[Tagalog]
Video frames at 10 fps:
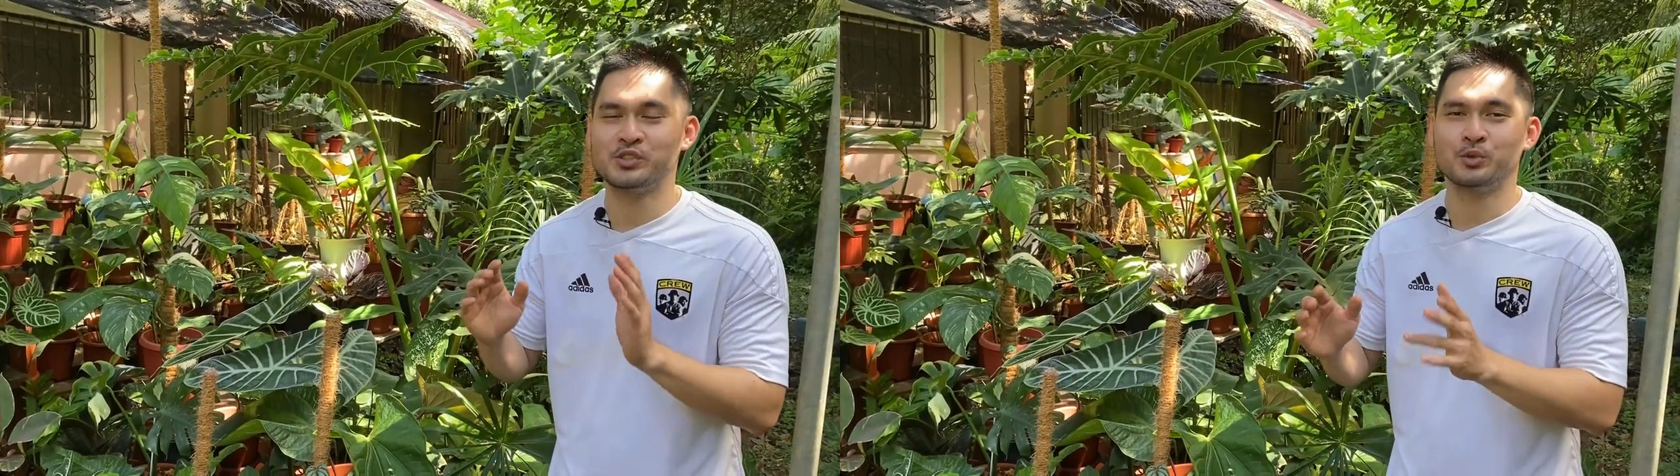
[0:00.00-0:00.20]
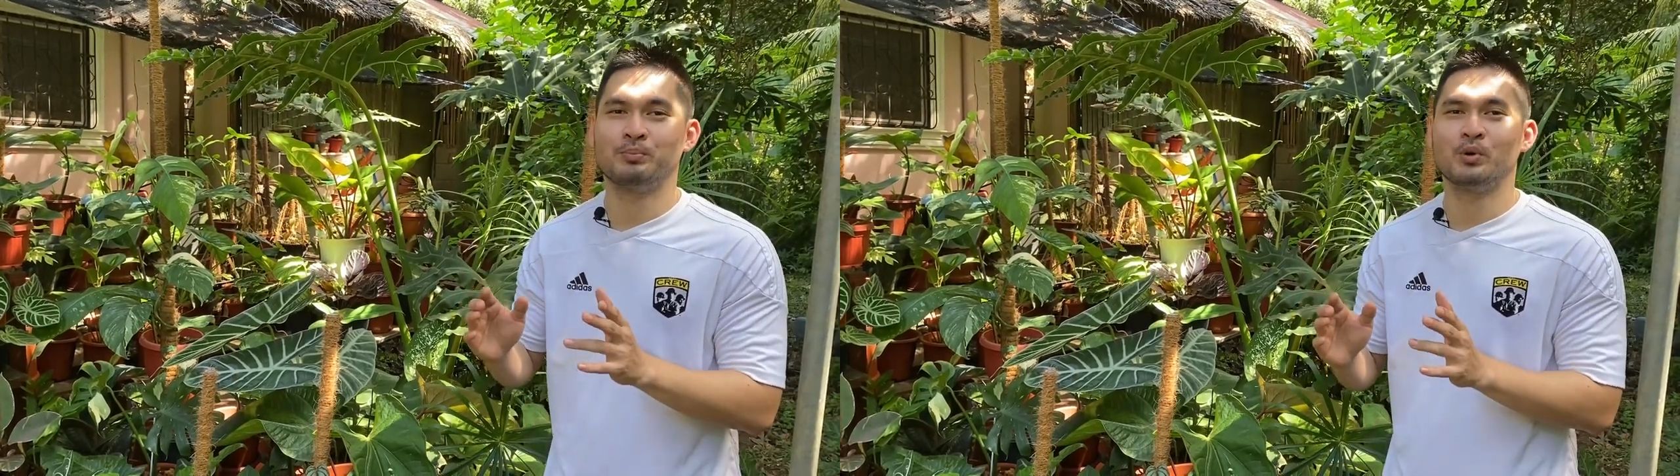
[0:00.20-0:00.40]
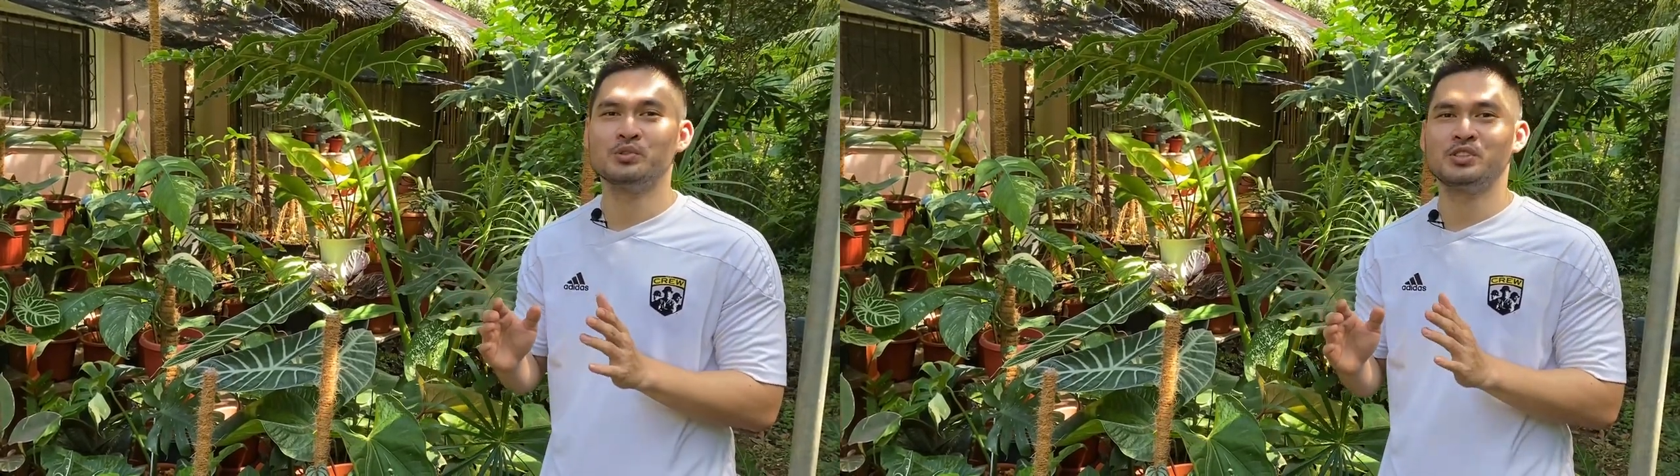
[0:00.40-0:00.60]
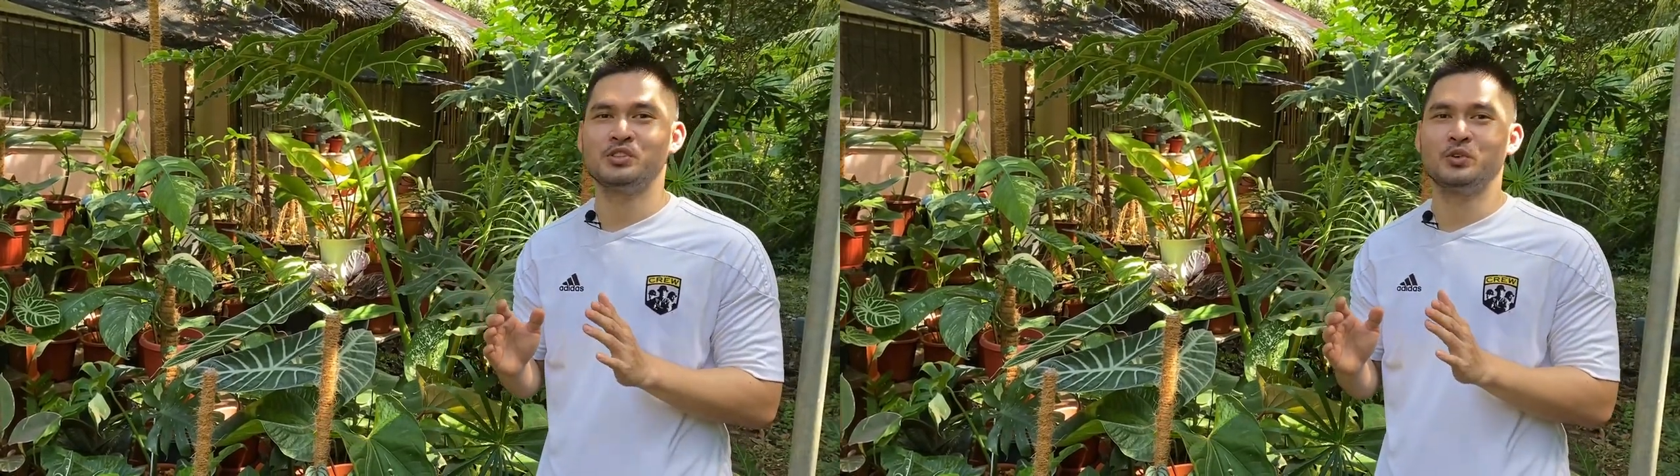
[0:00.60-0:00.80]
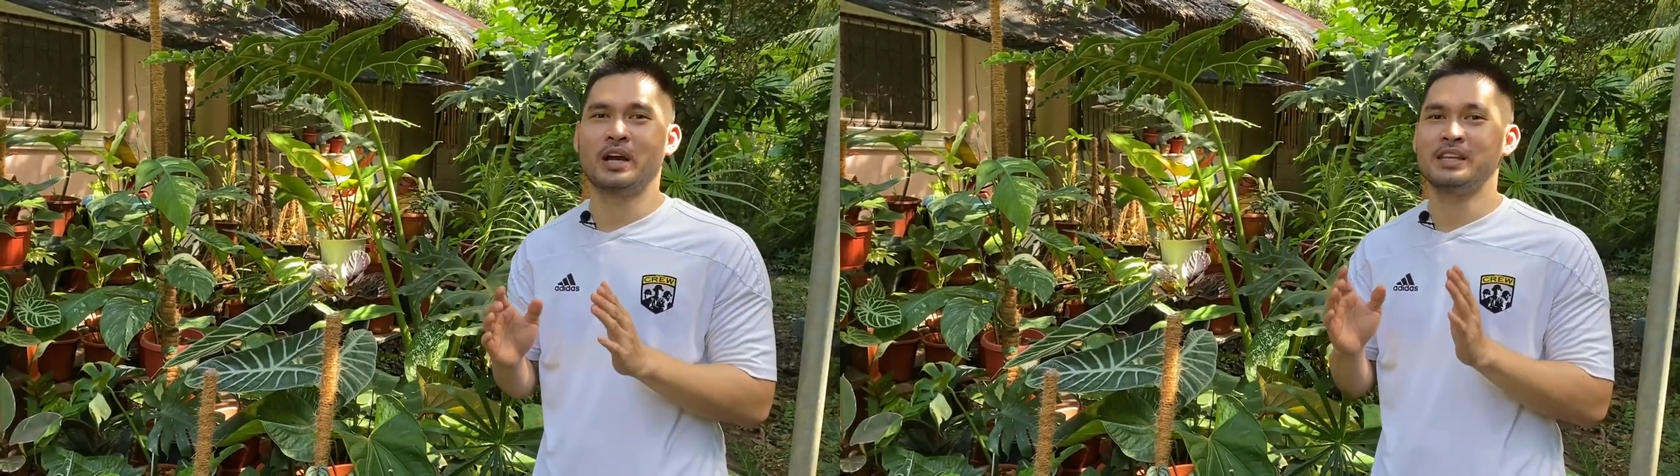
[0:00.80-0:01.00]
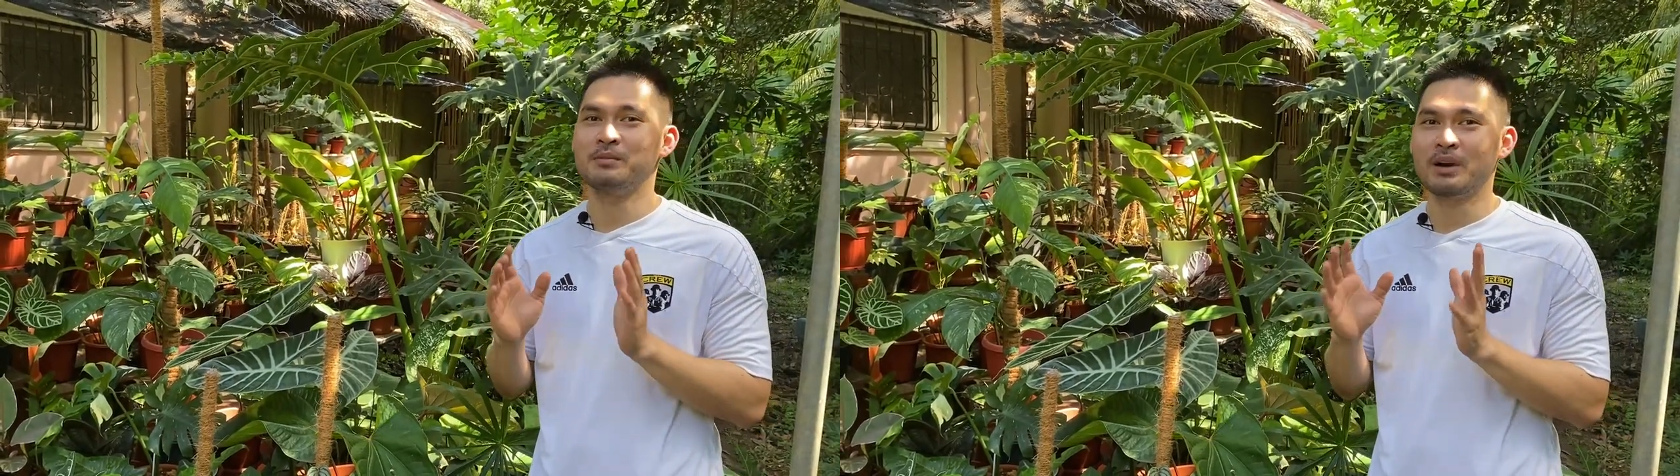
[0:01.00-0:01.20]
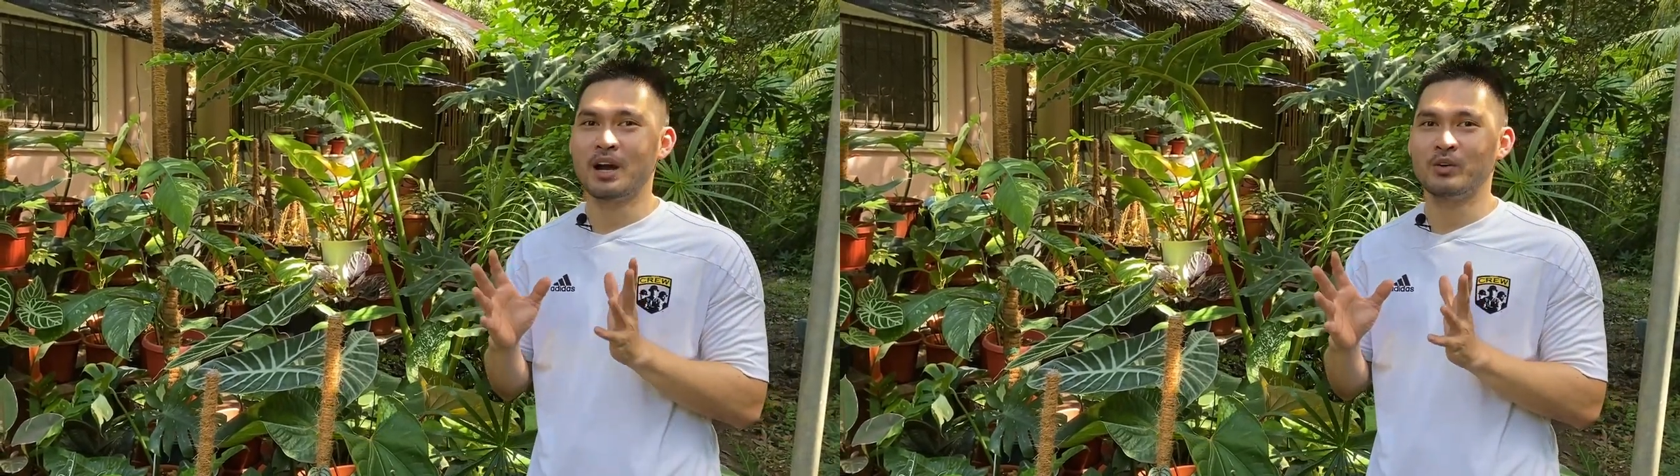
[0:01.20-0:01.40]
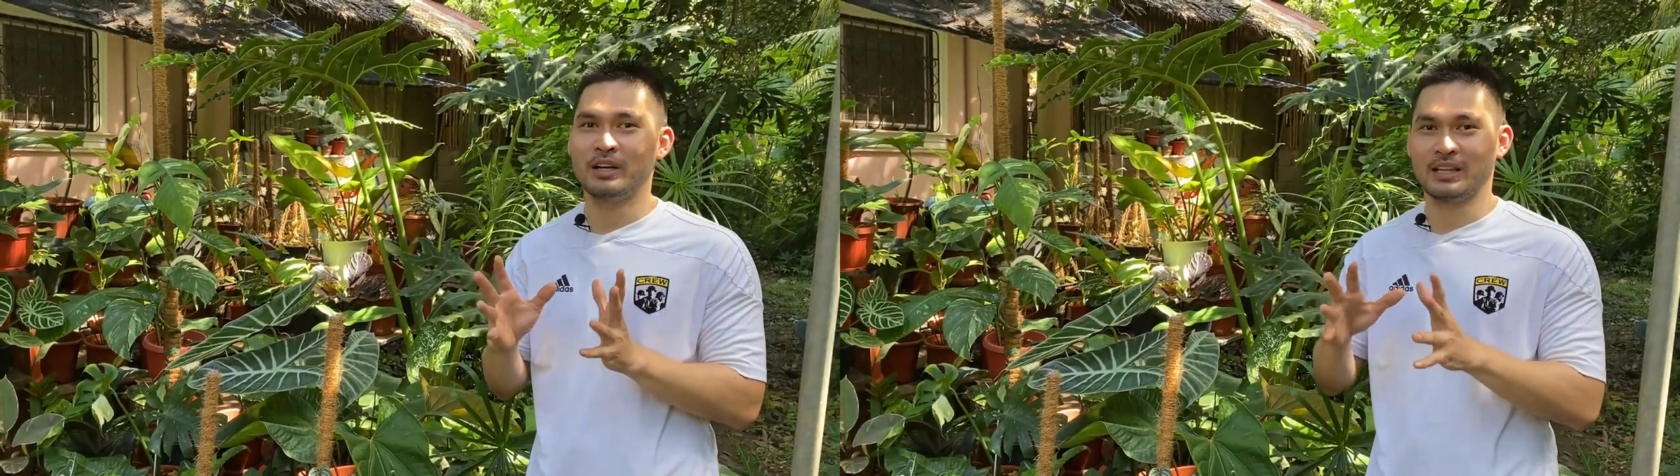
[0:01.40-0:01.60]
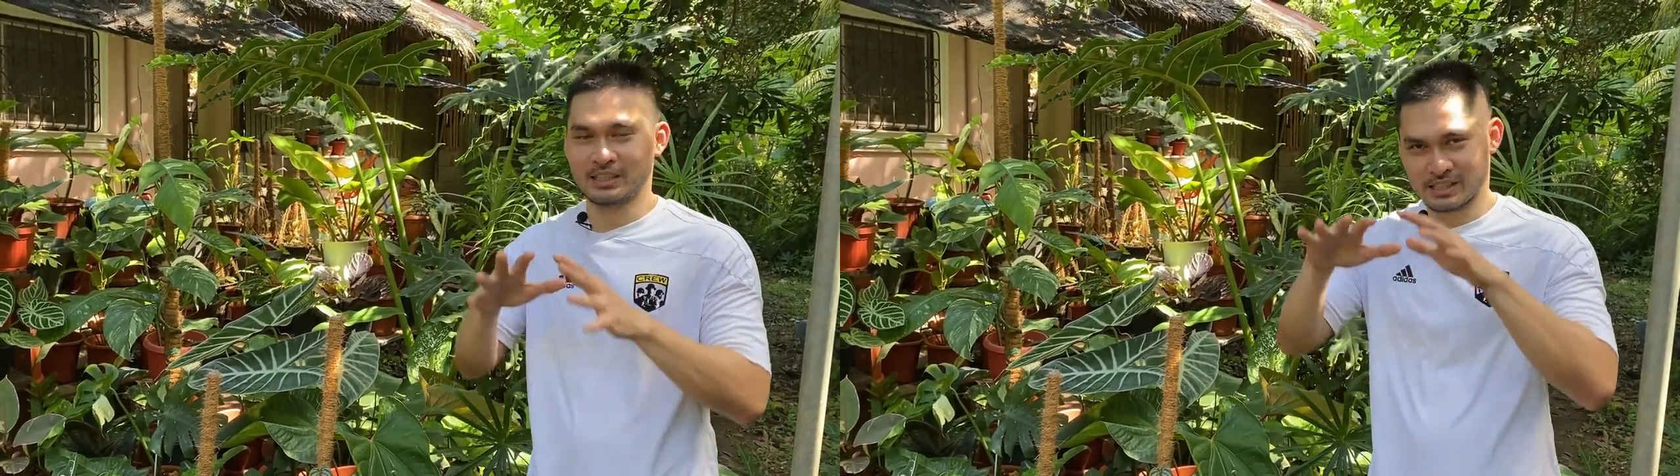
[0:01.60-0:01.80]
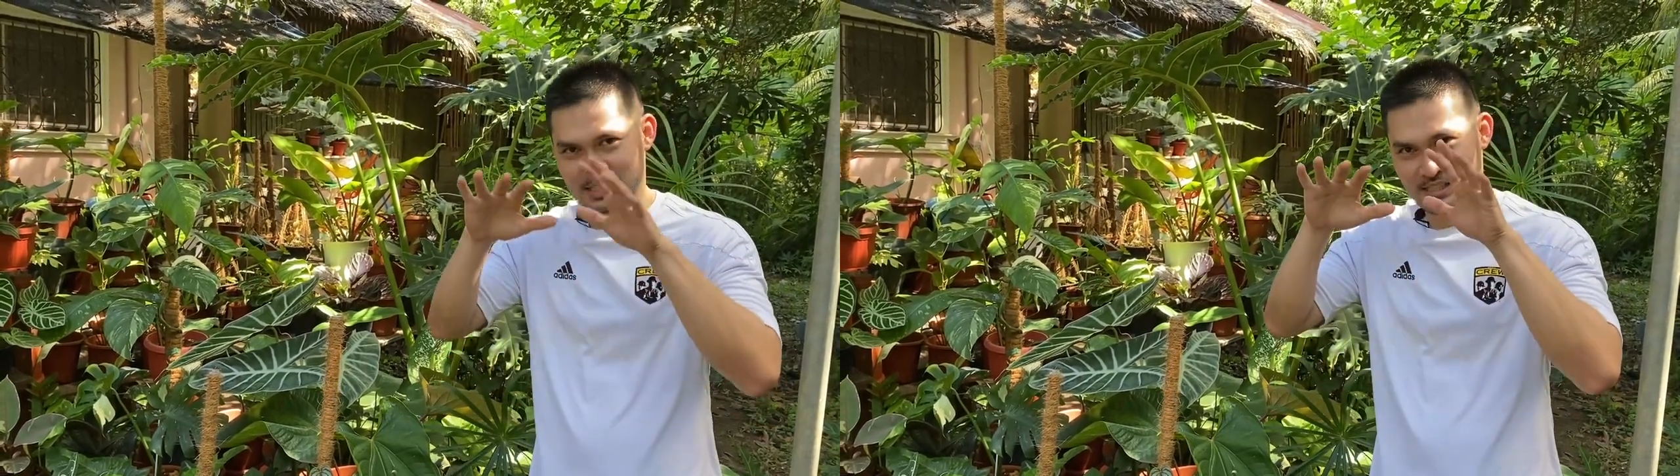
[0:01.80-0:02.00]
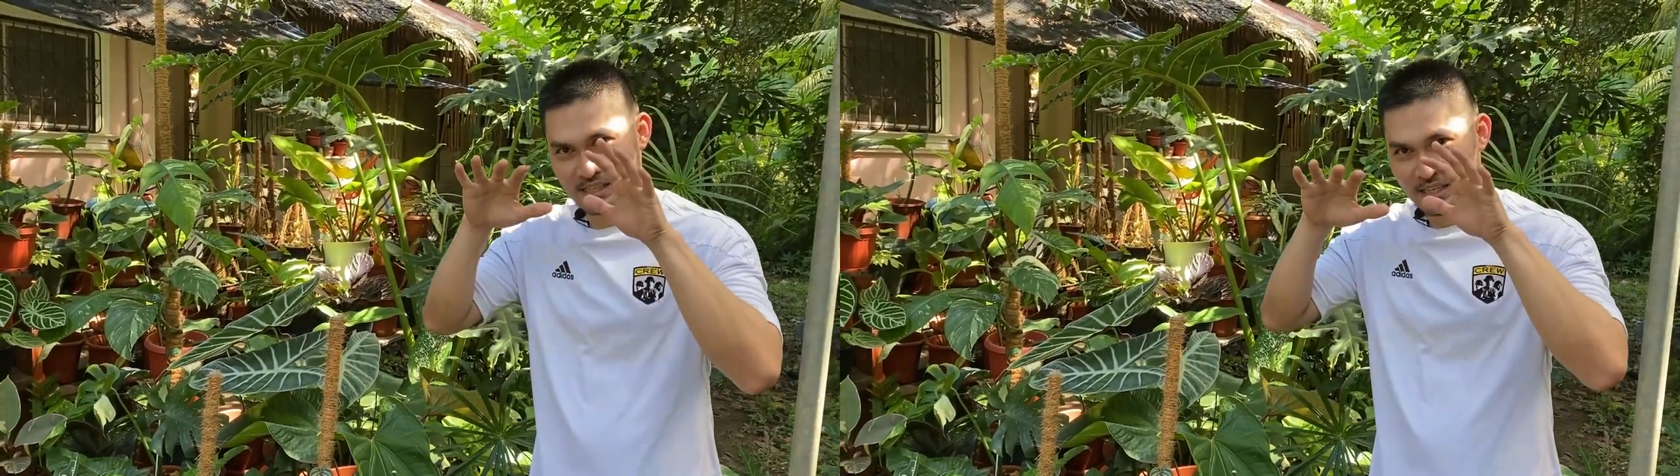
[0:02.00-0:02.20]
suppose yung kanyang mga ugat is